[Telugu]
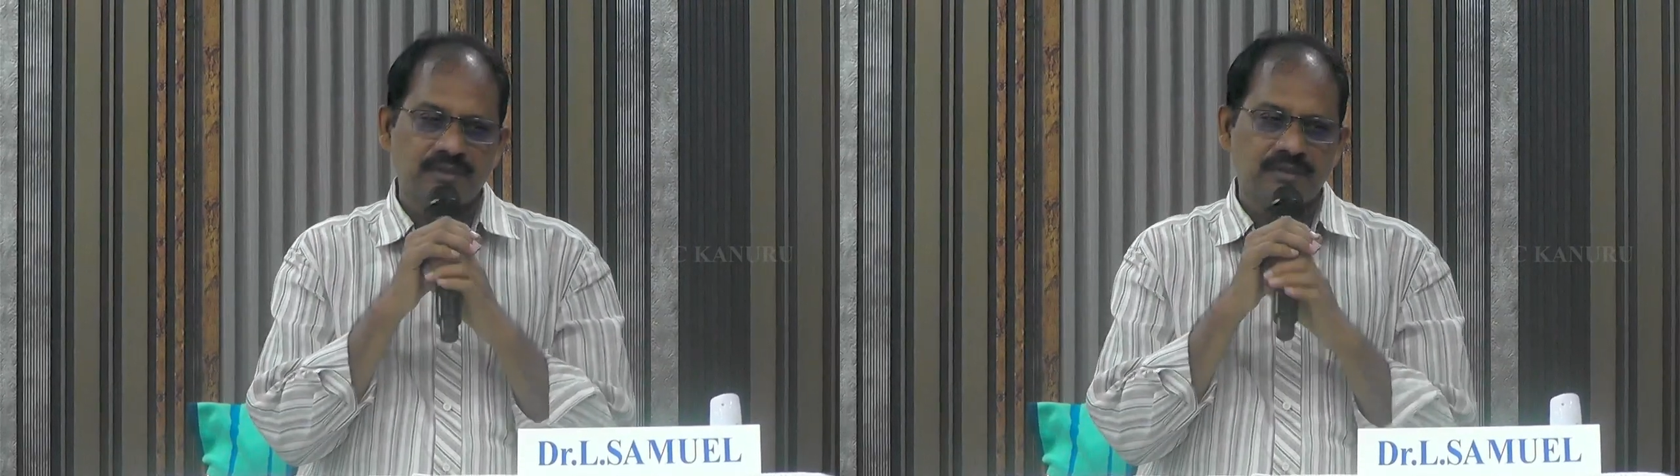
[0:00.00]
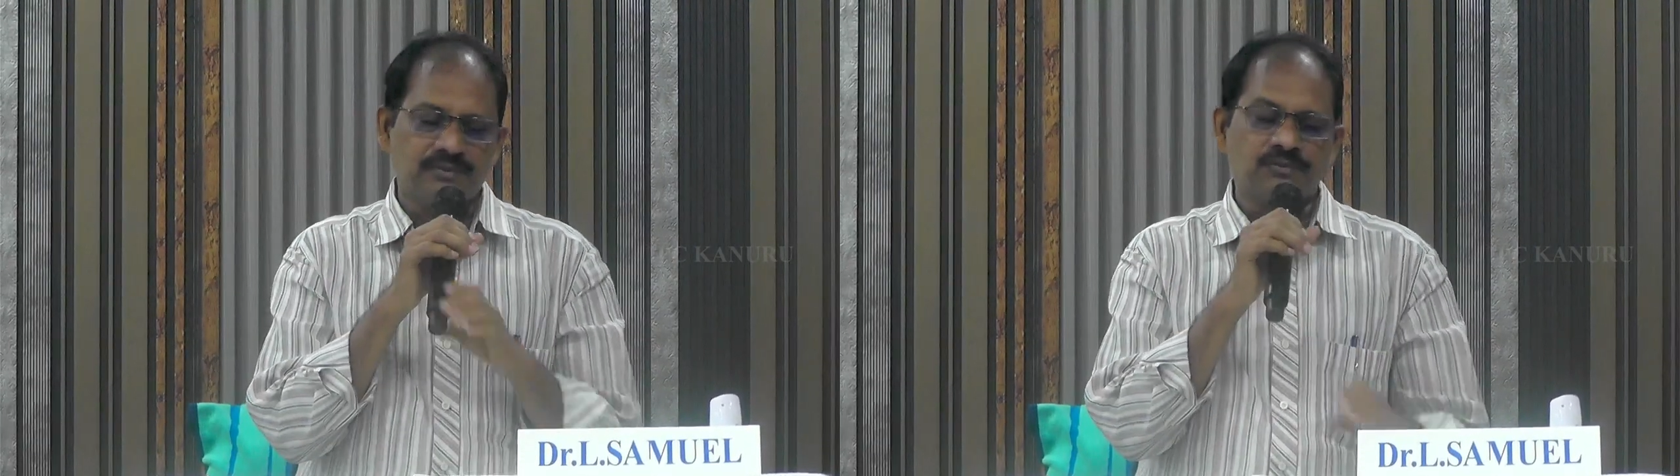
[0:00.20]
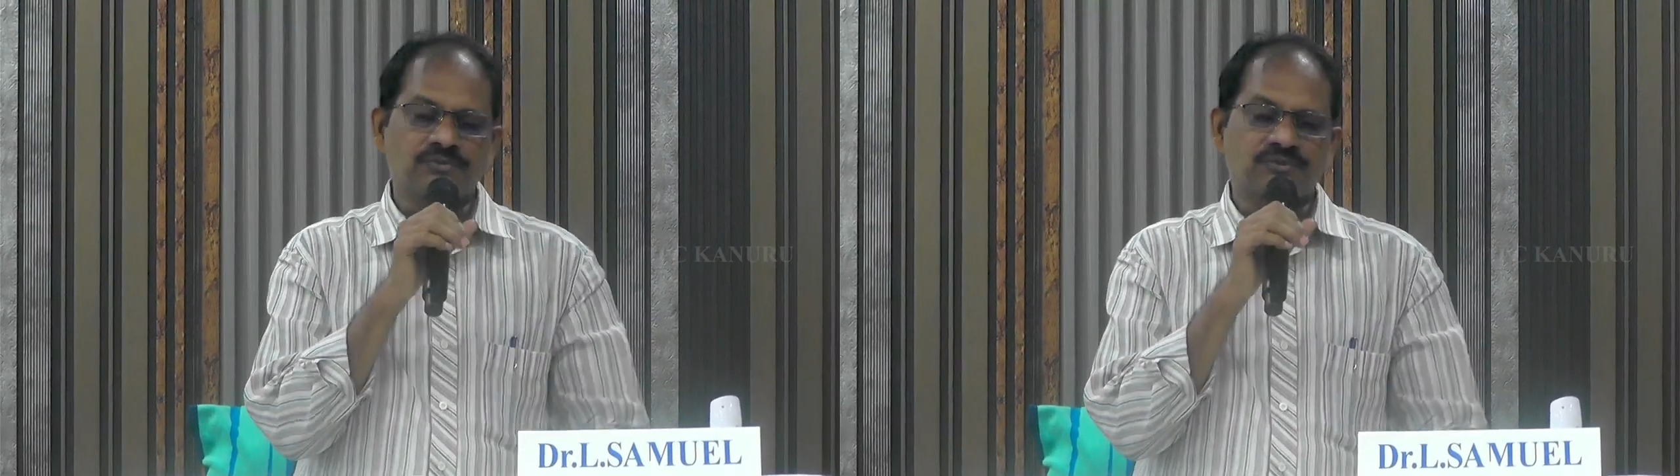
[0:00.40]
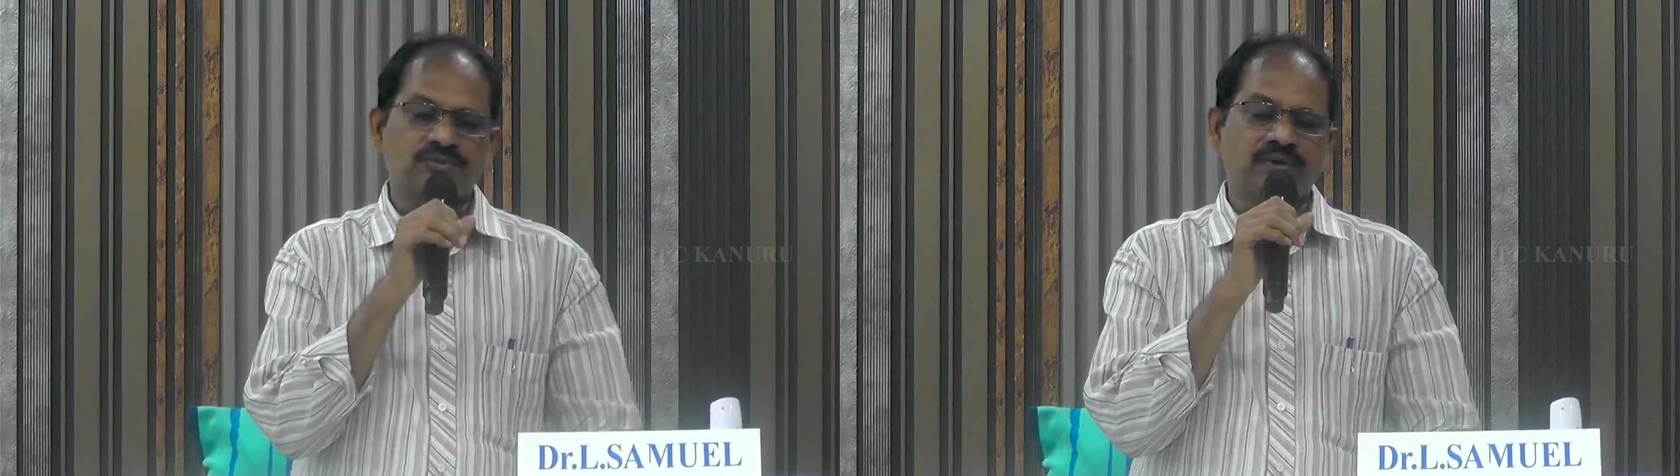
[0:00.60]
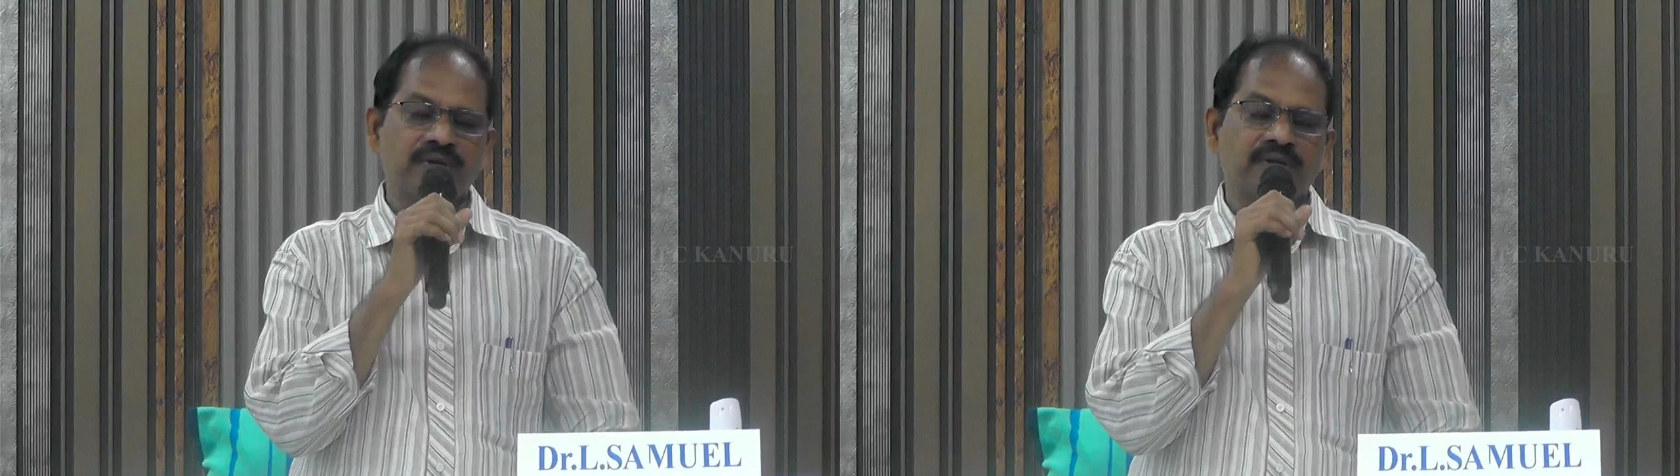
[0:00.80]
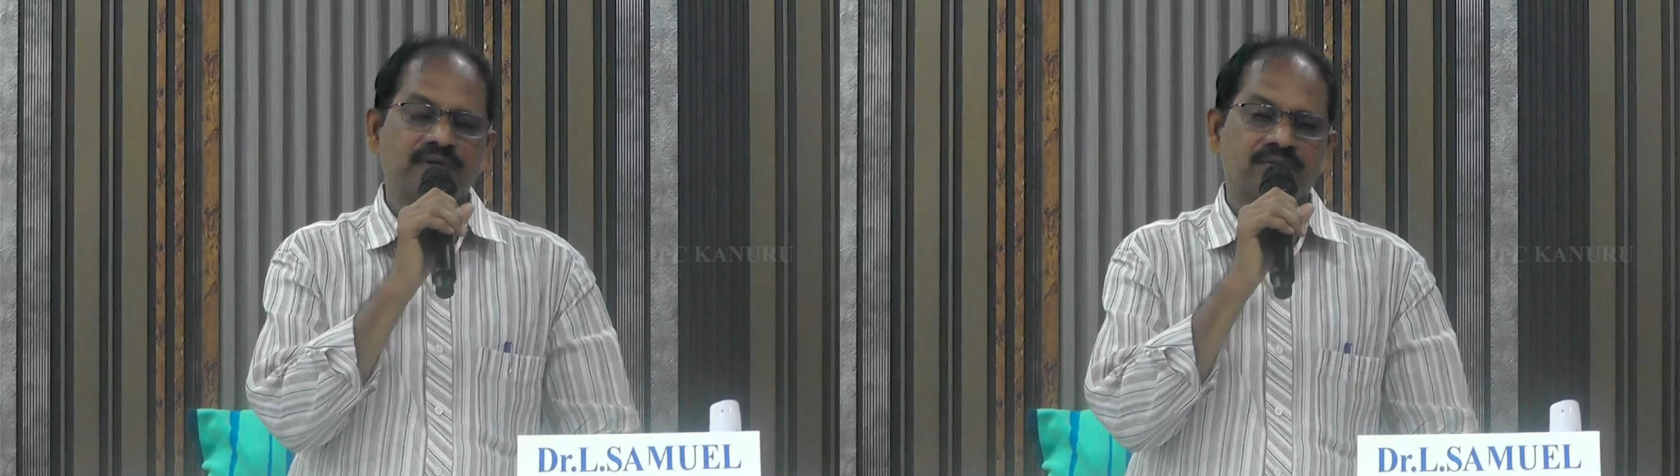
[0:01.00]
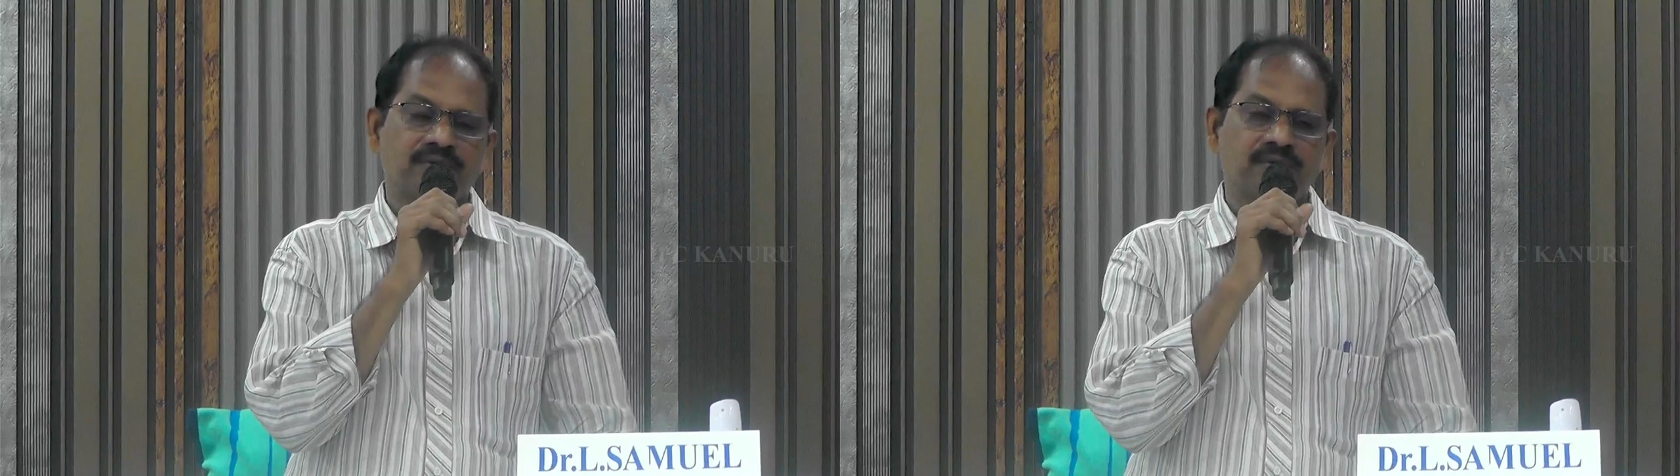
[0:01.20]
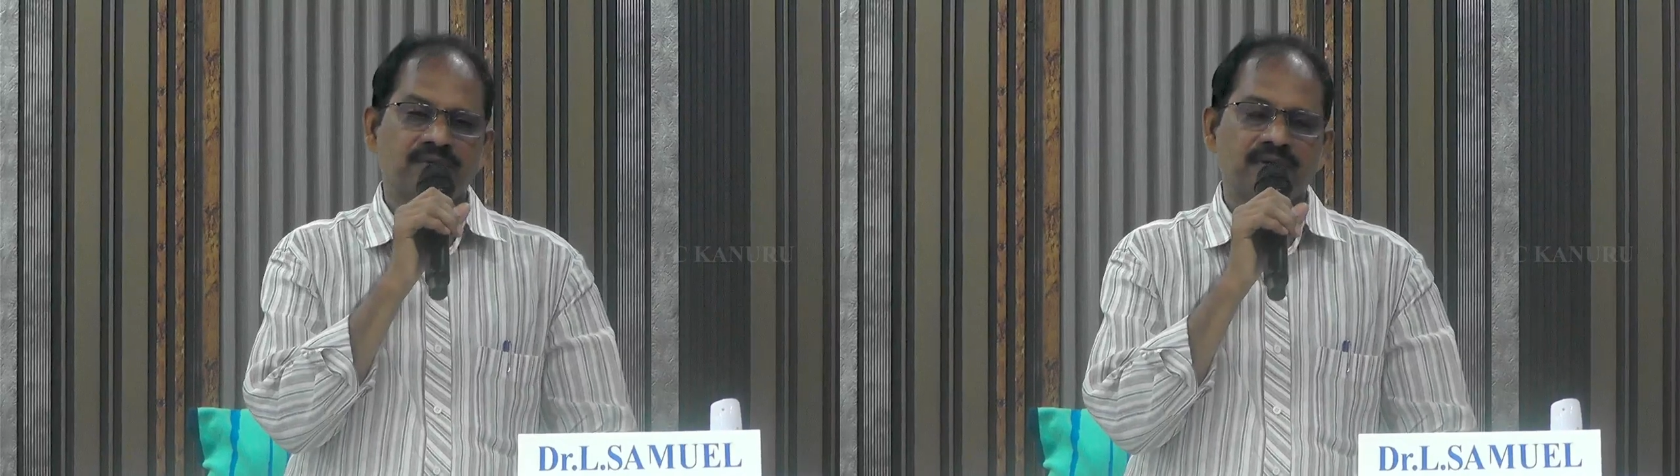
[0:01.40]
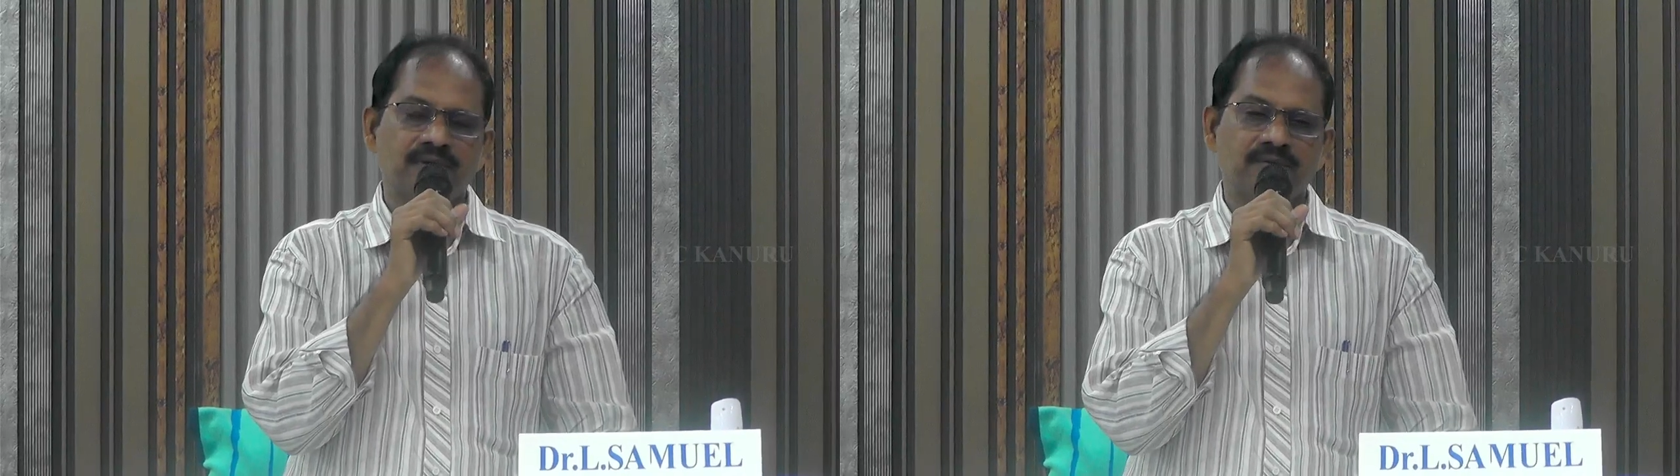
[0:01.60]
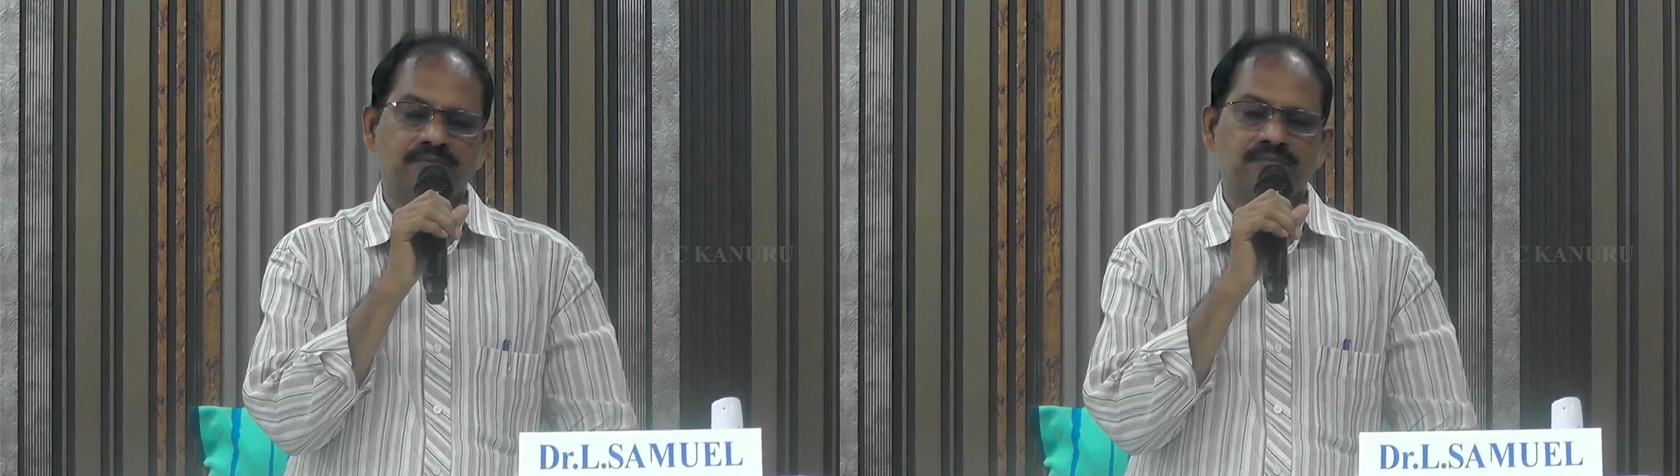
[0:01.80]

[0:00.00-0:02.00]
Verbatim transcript: ఈ దుష్టులు అనేటువంటి వాళ్ళు